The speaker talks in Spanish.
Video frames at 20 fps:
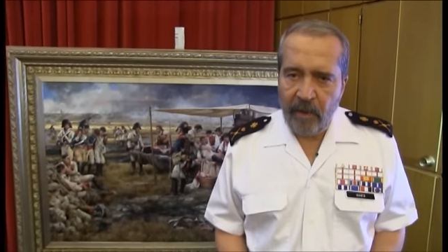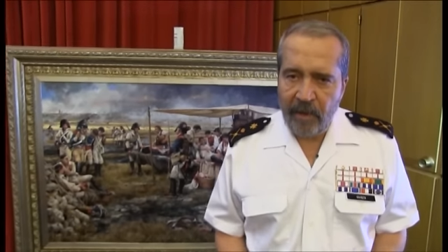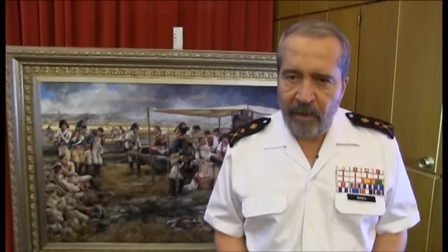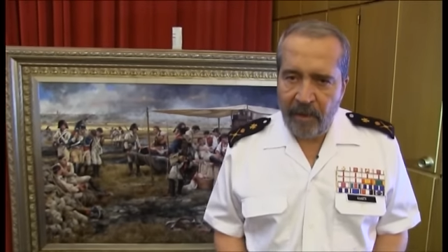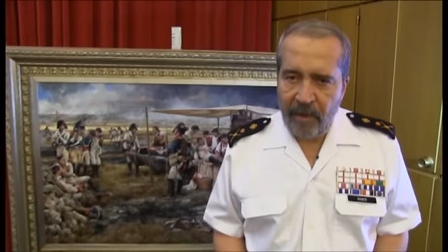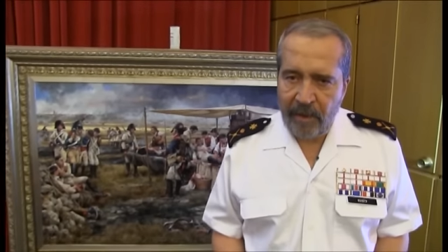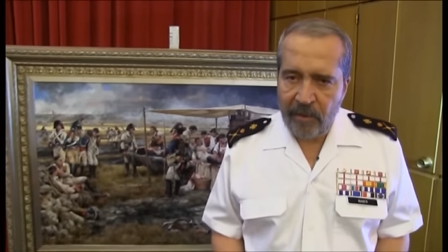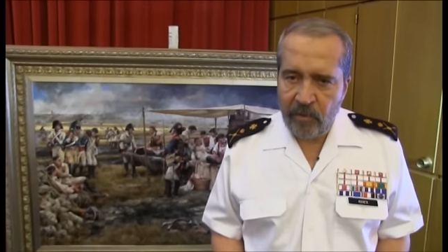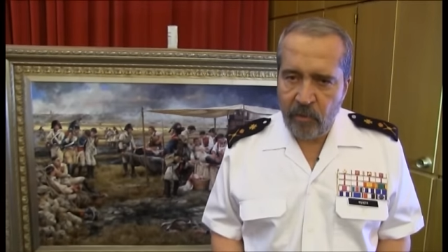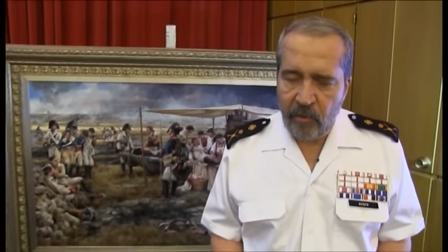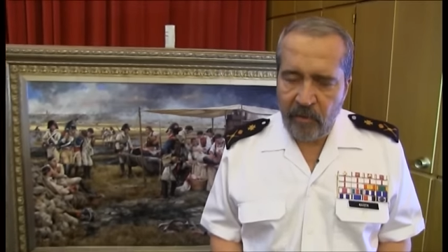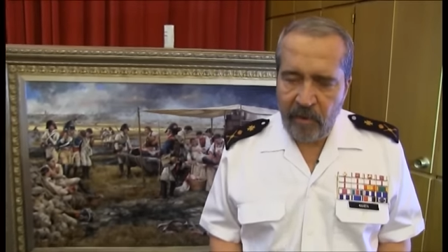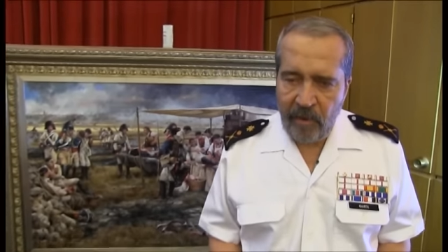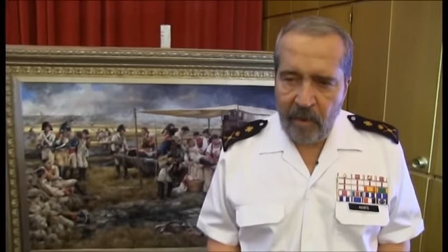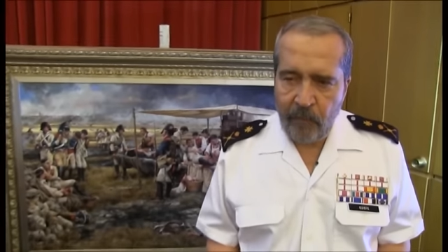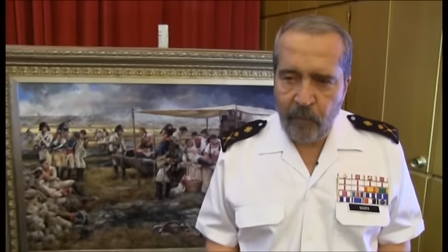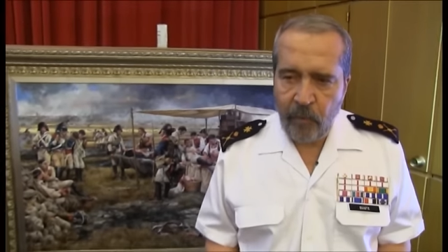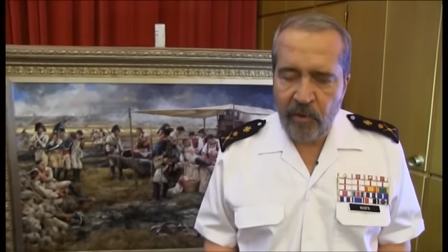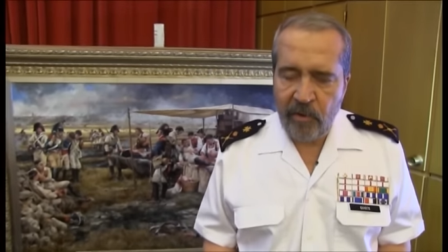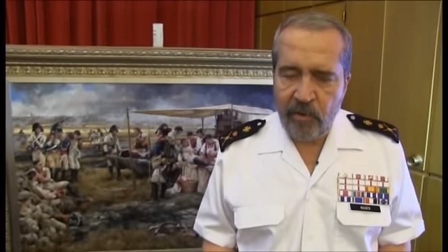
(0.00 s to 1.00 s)
al que la
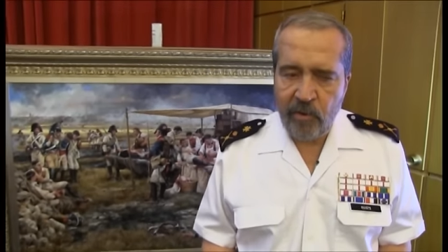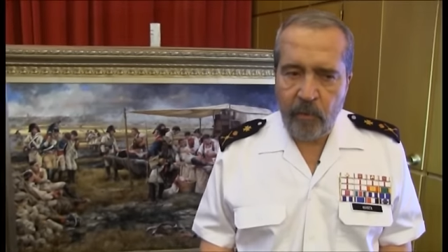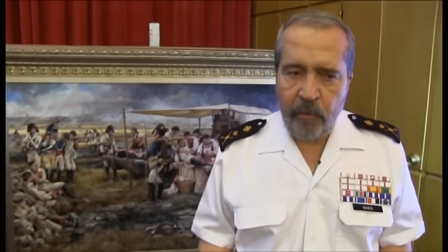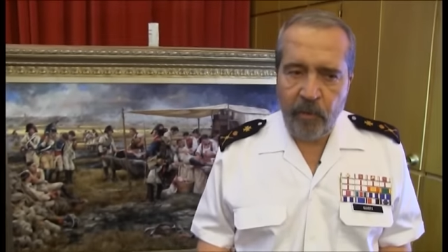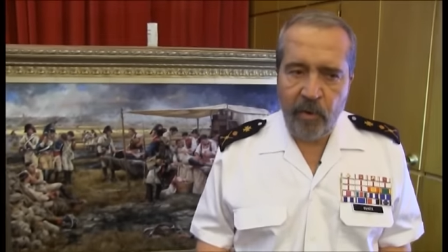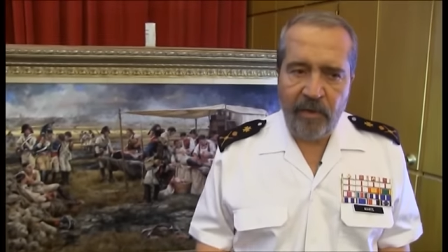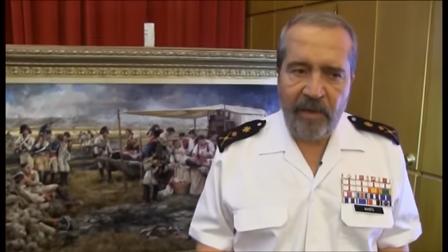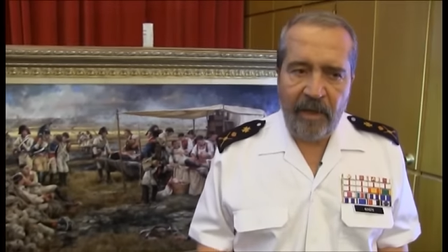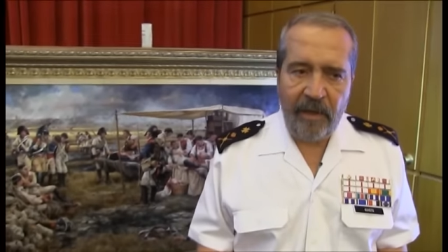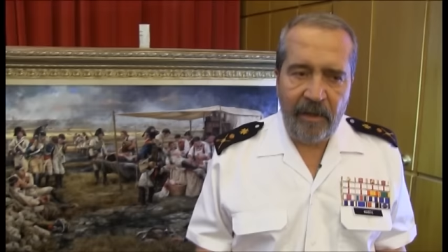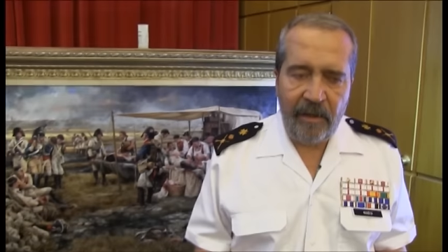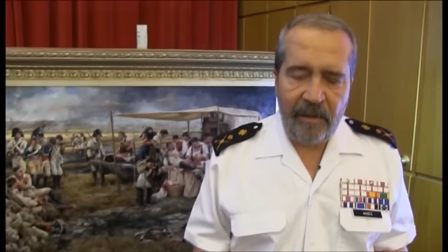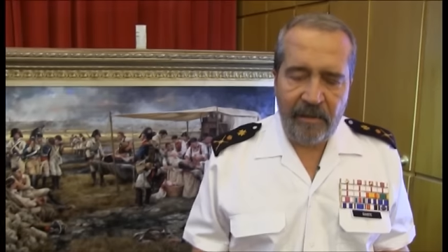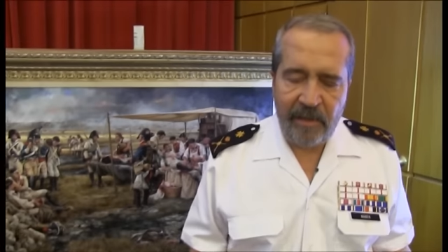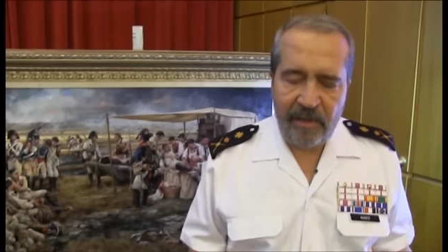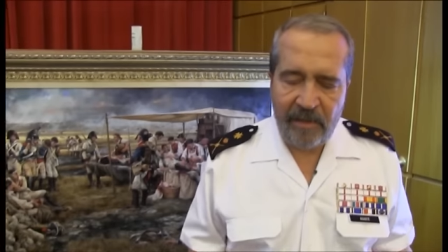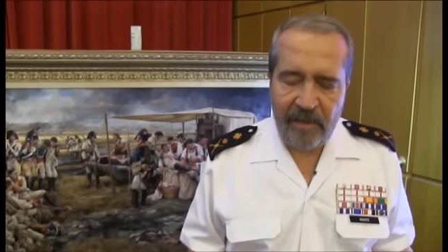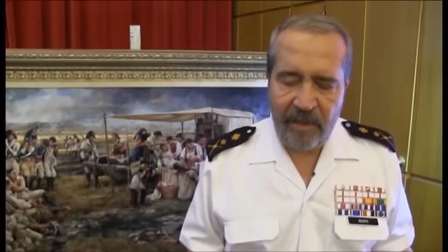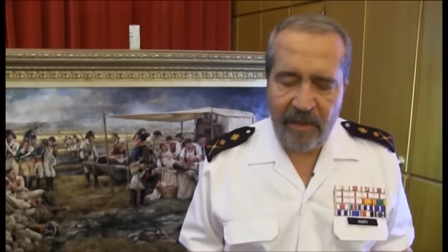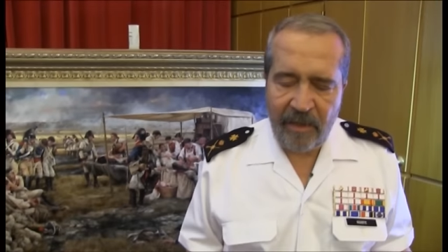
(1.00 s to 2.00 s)
sociedad puede soportar y
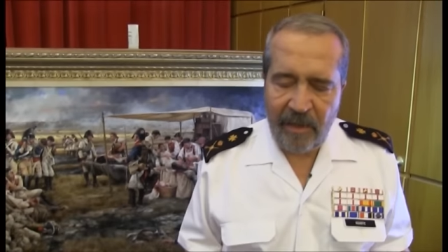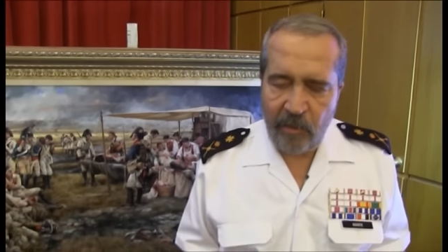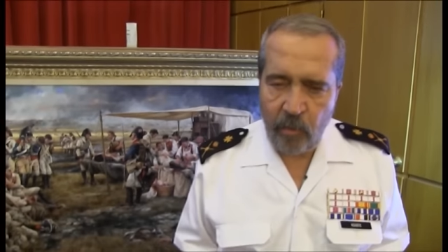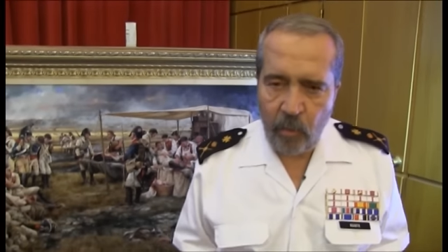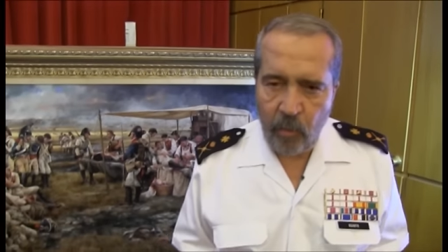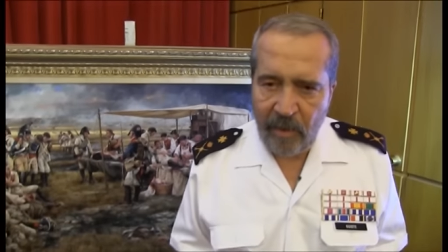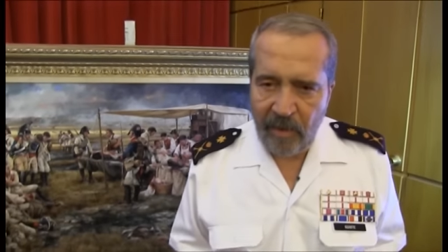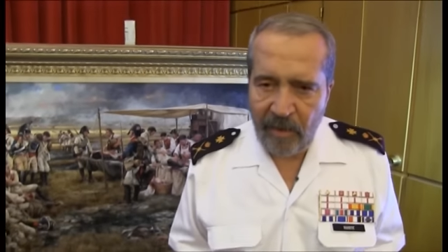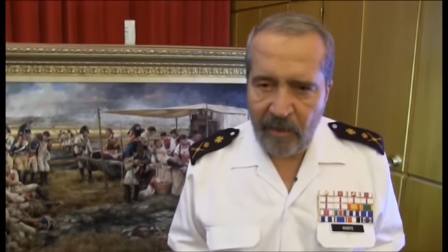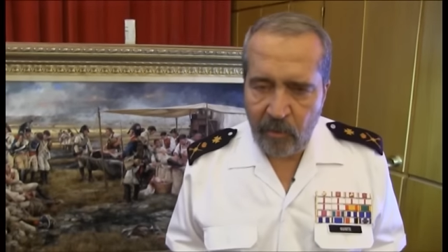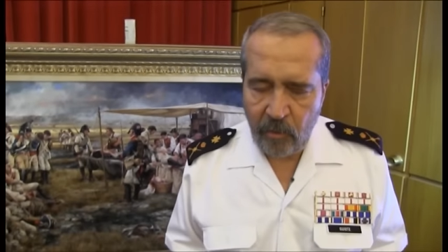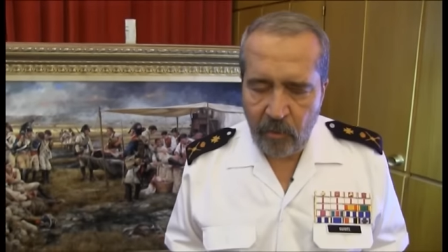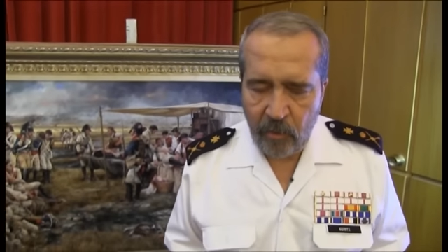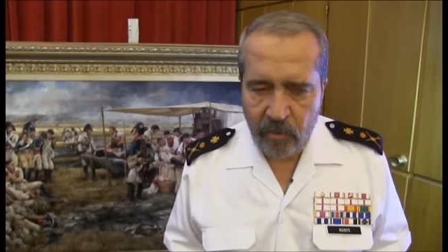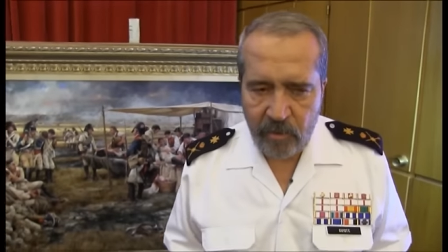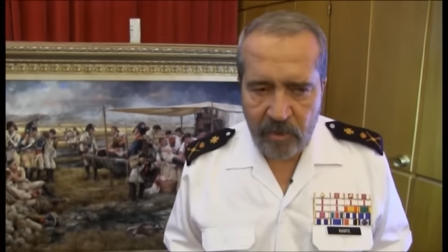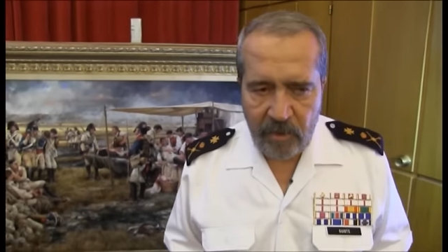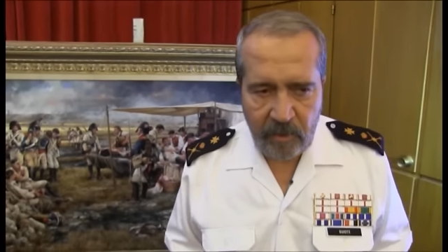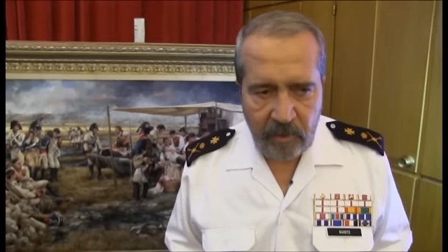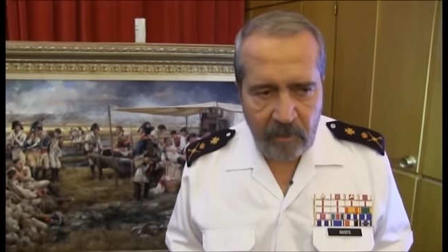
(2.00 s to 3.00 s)
necesita ayuda de
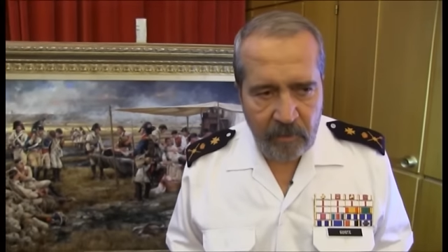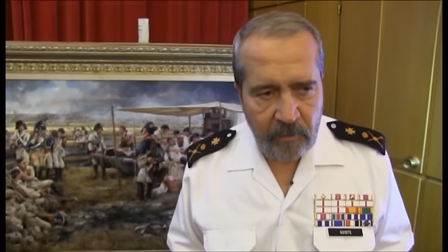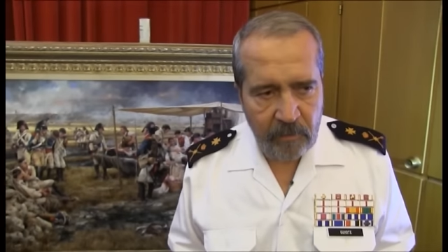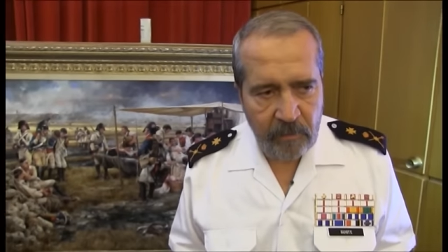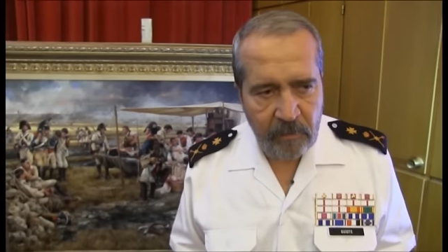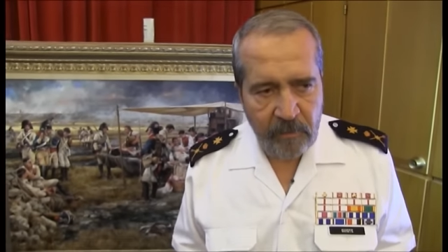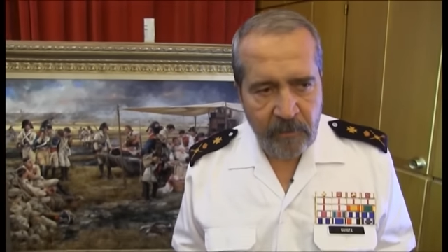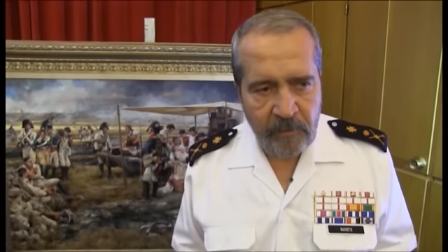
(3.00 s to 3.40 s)
todos sitios.